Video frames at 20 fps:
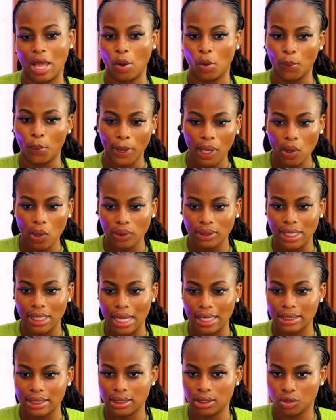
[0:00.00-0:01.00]
a repris
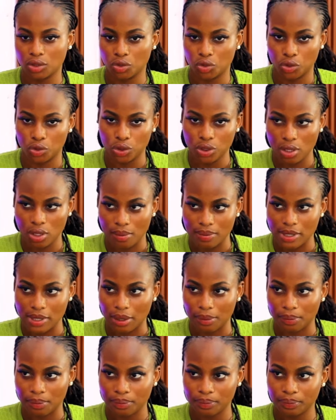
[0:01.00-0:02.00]
contact, juste comme
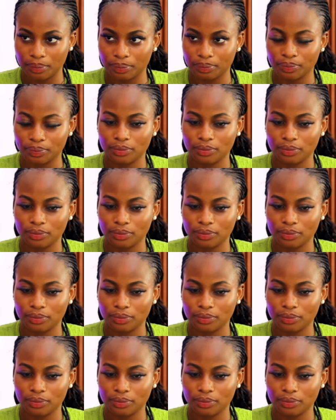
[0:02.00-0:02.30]
ça. Mm-hmm.